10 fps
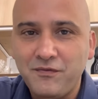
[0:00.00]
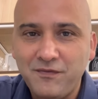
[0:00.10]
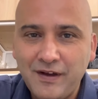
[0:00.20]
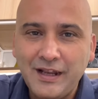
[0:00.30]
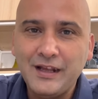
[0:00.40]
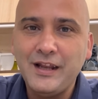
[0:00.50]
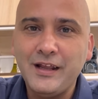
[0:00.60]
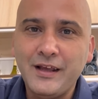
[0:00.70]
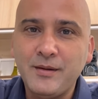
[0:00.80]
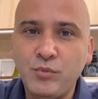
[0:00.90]
Fala
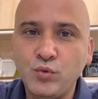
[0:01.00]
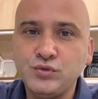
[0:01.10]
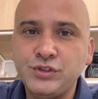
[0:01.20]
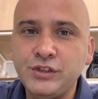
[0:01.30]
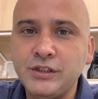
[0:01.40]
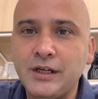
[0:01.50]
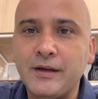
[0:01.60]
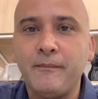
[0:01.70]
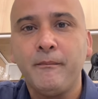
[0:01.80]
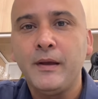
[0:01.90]
galera, bom
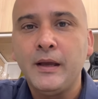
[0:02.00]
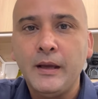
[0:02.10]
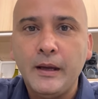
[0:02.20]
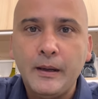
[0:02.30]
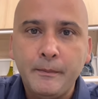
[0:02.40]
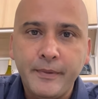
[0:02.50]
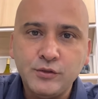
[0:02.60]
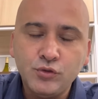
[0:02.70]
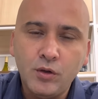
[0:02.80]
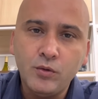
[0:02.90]
dia!
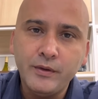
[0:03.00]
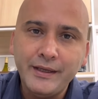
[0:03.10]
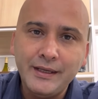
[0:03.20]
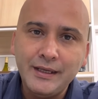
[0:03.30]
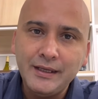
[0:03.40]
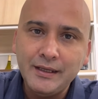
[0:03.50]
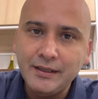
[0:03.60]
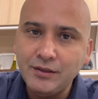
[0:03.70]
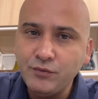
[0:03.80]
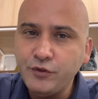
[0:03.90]
Pessoal,
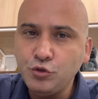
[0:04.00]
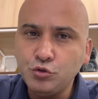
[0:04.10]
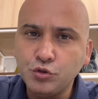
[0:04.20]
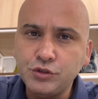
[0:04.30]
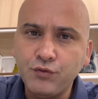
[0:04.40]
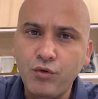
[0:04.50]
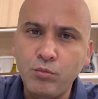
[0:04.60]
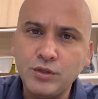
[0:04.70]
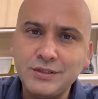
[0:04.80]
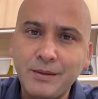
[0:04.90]
é, no vídeo de hoje eu vou
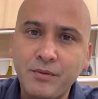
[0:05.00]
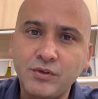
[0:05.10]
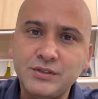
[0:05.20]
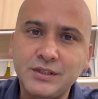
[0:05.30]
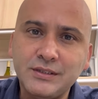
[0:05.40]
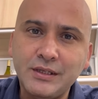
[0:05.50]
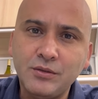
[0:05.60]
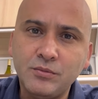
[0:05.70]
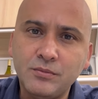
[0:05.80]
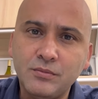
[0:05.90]
mostrar para vocês aí
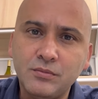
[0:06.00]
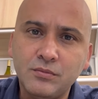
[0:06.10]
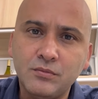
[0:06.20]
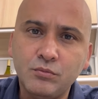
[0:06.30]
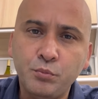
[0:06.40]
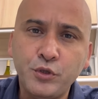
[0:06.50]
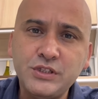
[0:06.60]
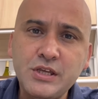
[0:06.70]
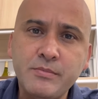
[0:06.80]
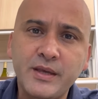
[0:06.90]
um, um,
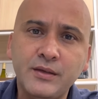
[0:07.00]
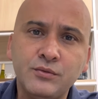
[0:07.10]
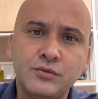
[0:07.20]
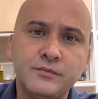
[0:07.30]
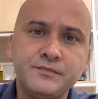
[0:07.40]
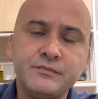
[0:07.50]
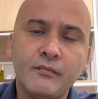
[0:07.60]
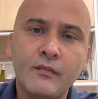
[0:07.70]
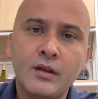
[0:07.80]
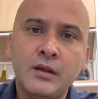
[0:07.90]
procedimento
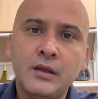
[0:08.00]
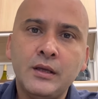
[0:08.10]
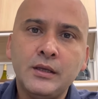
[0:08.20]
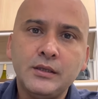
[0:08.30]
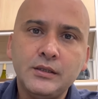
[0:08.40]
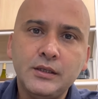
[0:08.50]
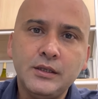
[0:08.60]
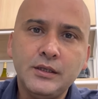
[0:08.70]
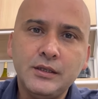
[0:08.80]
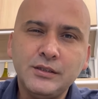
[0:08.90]

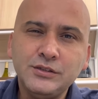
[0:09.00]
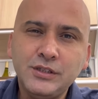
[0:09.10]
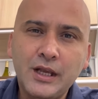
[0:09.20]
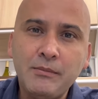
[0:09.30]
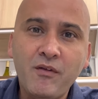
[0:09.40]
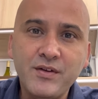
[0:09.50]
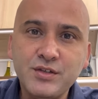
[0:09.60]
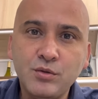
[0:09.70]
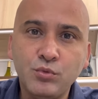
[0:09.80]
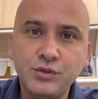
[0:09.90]
que a gente acaba
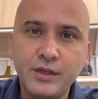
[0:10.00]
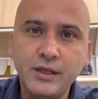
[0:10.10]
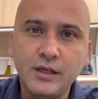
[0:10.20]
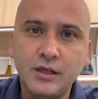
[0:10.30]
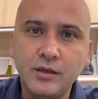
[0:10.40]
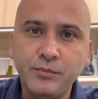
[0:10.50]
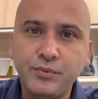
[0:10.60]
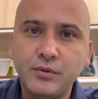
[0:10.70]
fazendo muito aí em campo